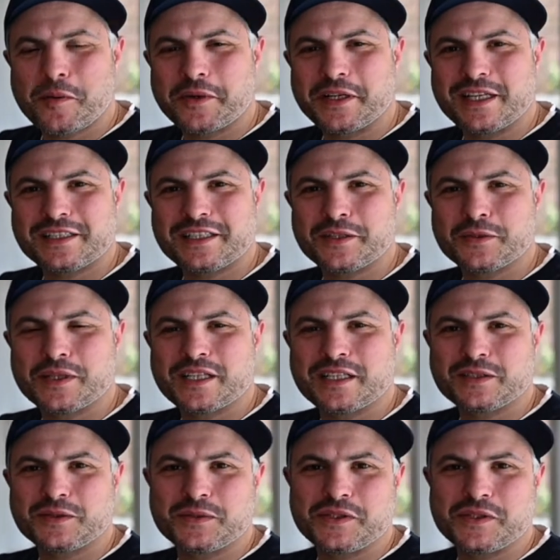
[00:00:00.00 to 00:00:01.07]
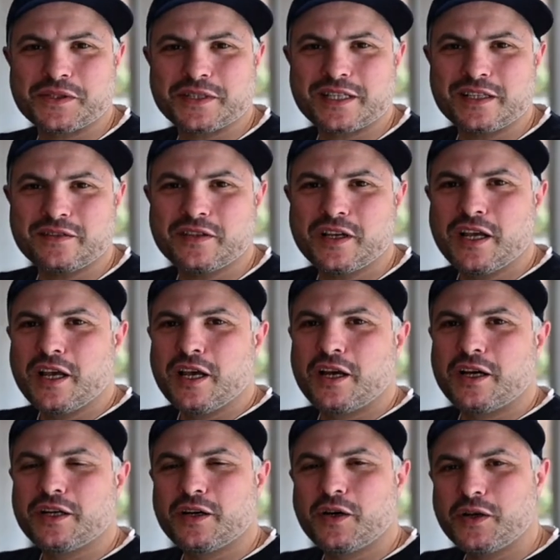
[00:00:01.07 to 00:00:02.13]
Kanal Dario Car Do It Yourself.
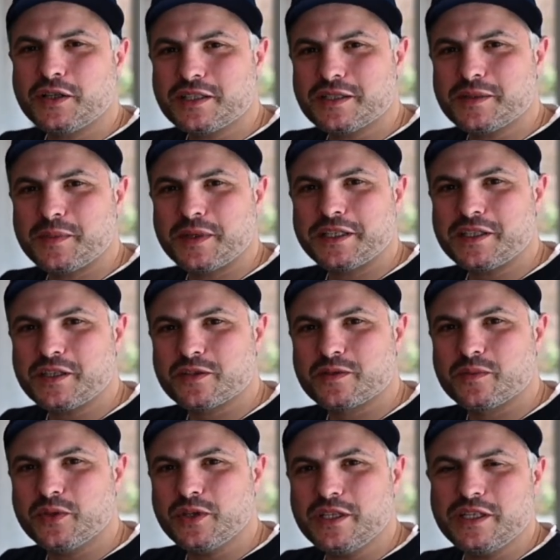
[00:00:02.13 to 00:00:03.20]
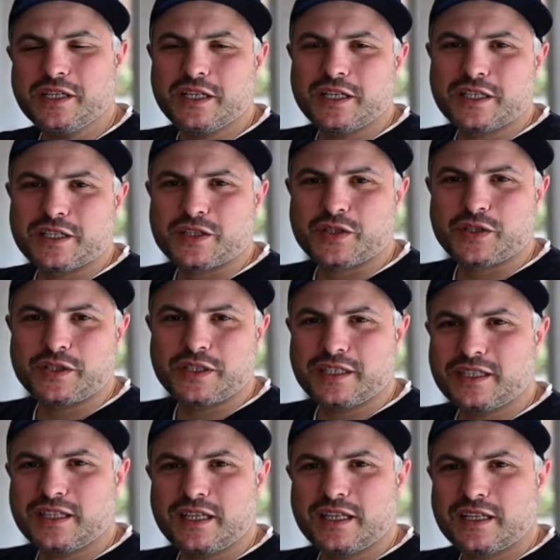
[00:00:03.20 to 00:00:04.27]
Äh, heute mal nicht aus dem Bulli,
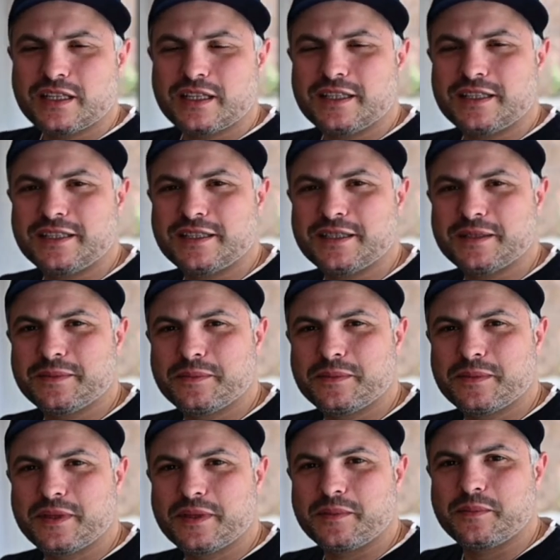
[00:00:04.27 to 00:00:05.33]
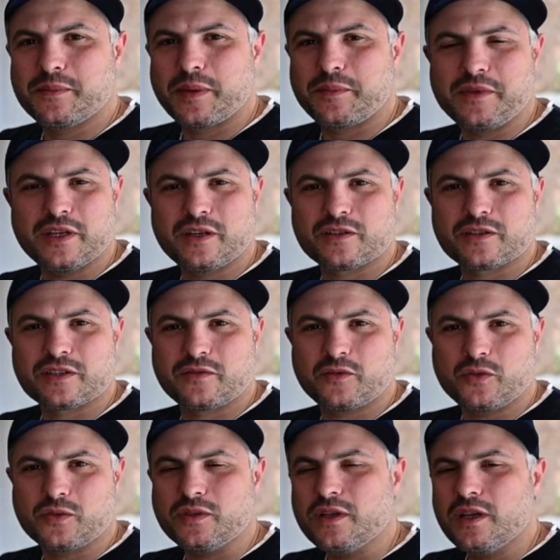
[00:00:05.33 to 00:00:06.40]
sondern ähm, bei mir aus der
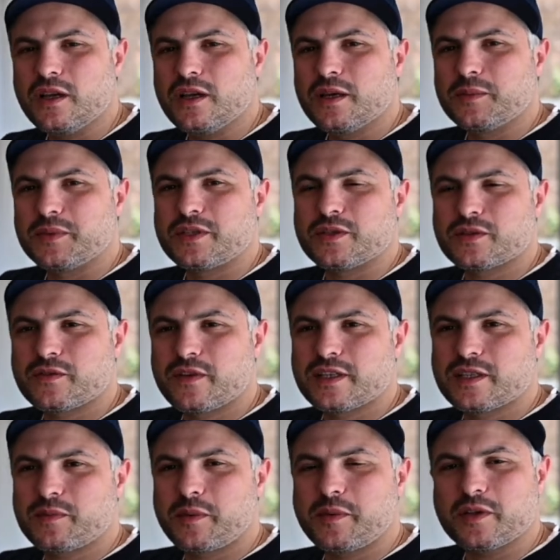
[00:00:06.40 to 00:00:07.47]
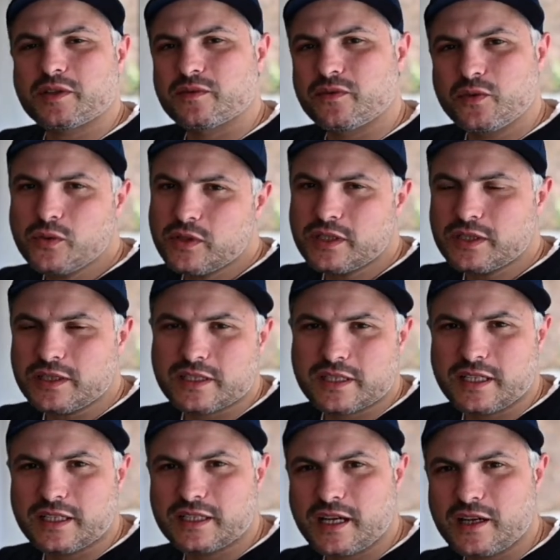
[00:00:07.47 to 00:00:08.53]
Wohnung beziehungsweise bei mir aus dem Flur. Es
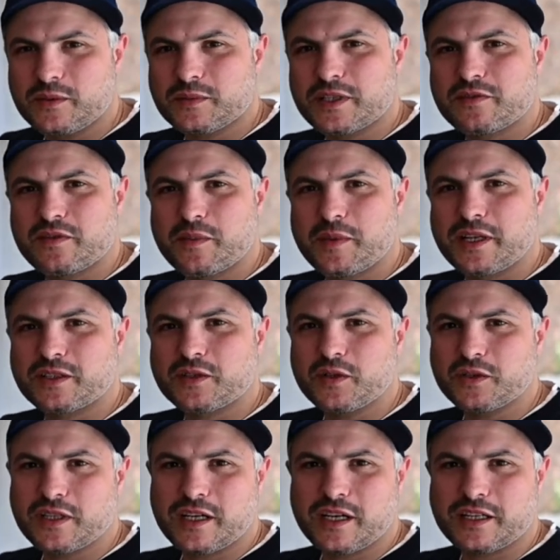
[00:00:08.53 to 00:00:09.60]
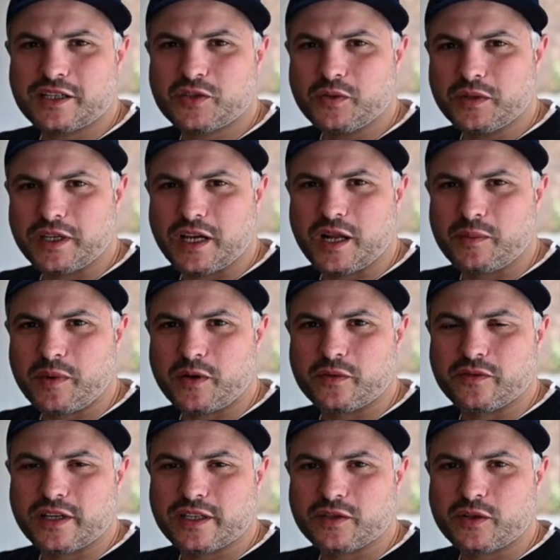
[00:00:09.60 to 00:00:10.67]
geht darum, dass wir meiner Tochter ein Schuhregal
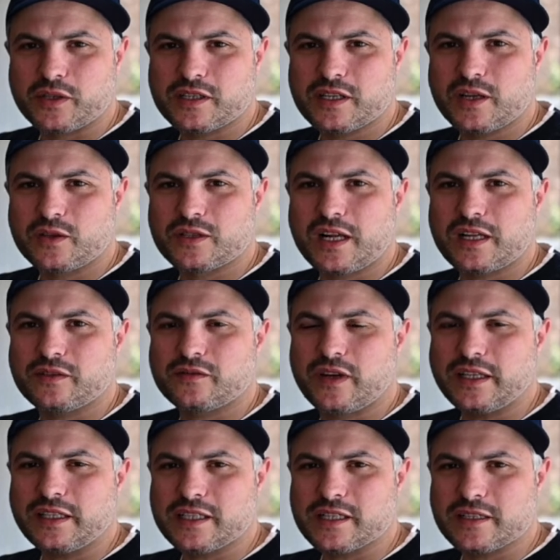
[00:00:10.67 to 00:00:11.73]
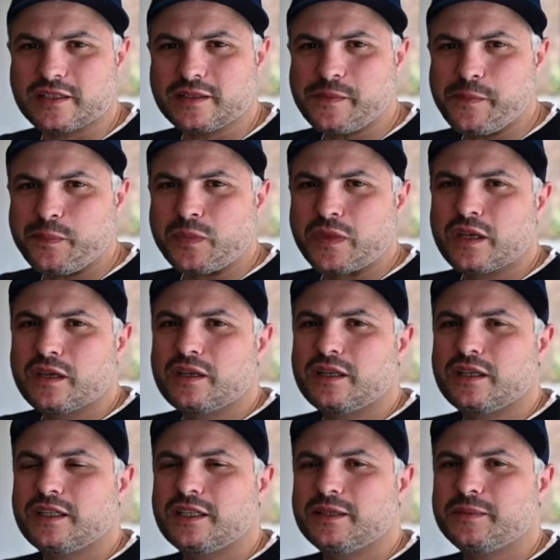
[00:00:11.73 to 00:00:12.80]
bauen werden heute aus alten Weinkisten.
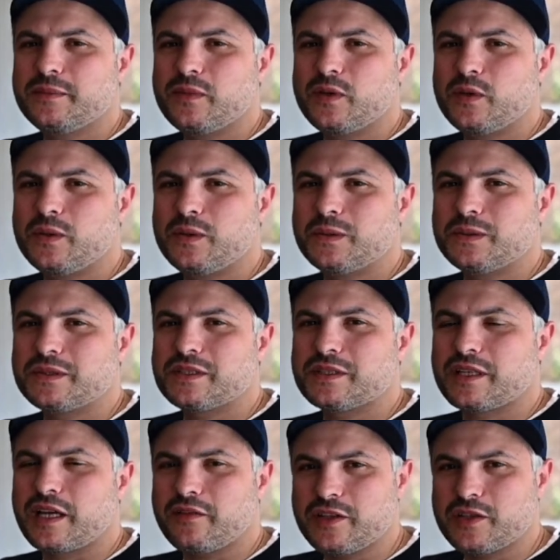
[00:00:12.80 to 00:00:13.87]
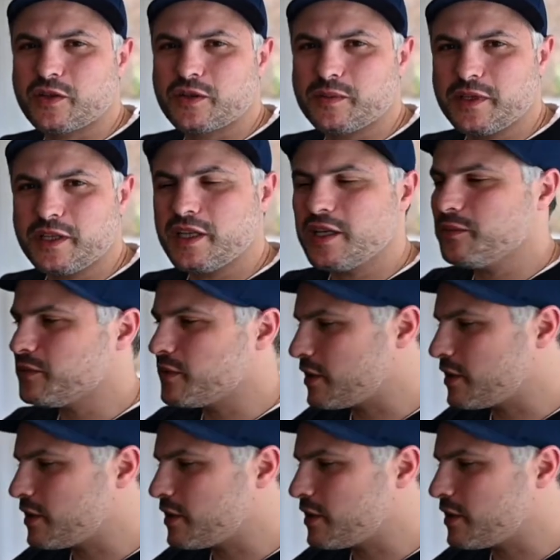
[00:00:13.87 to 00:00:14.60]
Ähm, und da will ich euch mitnehmen.